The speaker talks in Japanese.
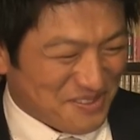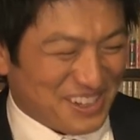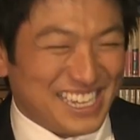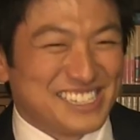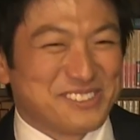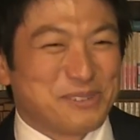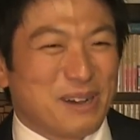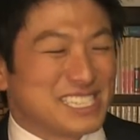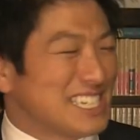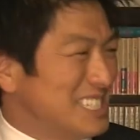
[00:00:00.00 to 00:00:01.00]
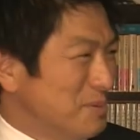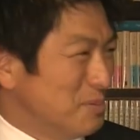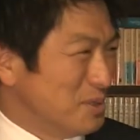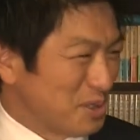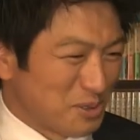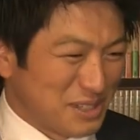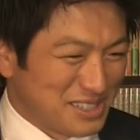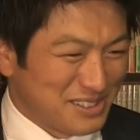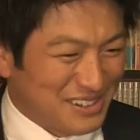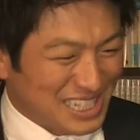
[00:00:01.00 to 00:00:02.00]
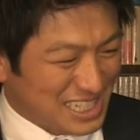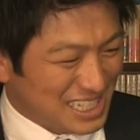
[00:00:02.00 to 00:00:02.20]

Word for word: まあね、それ今朝日新聞ということで、その朝